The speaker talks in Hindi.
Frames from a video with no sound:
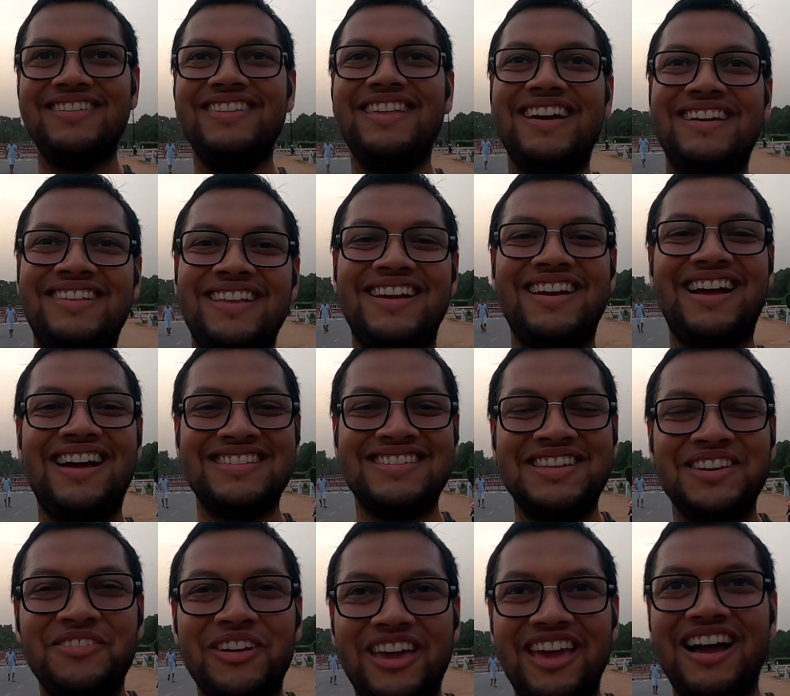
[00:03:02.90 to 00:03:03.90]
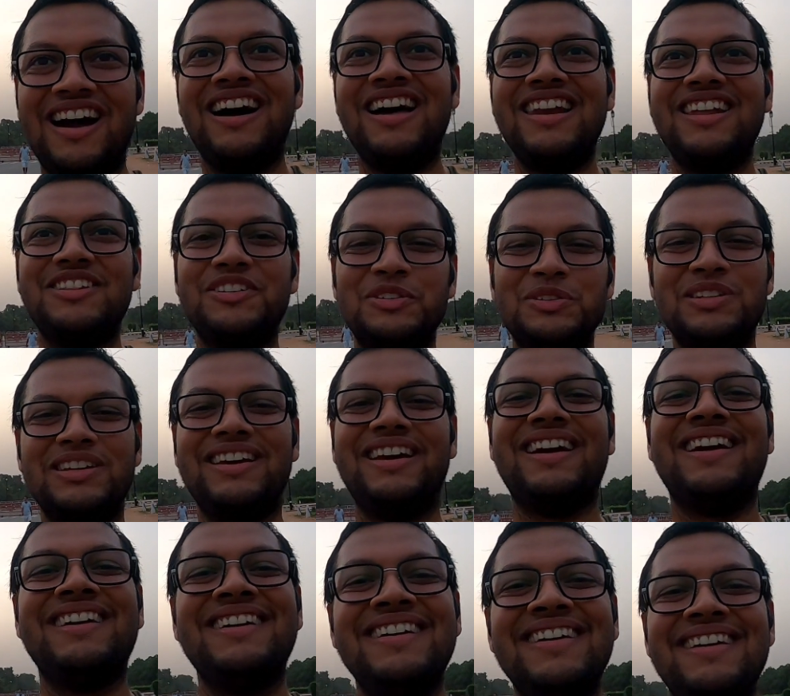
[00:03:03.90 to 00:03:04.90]
देखते हैं रास्ते में क्या हालत होती
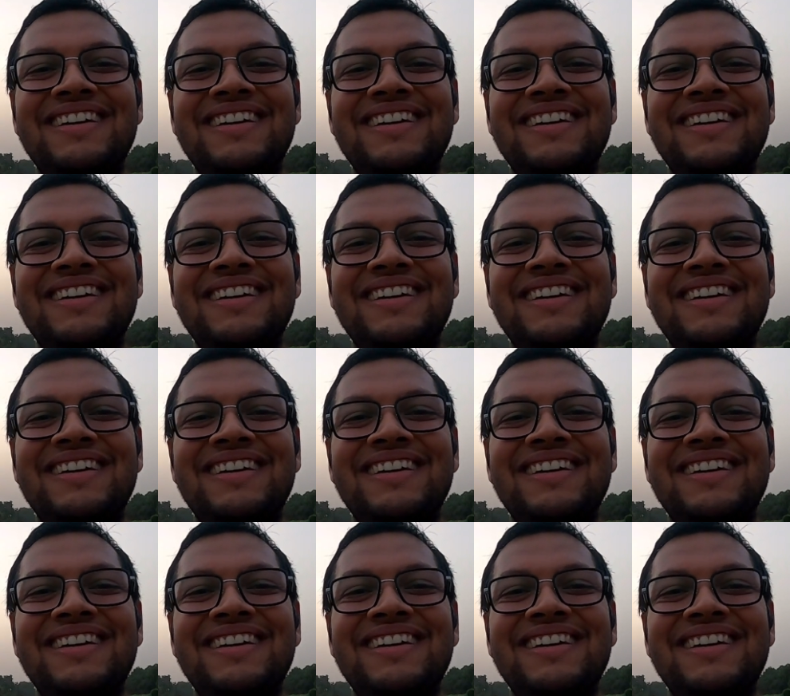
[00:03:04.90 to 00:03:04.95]
है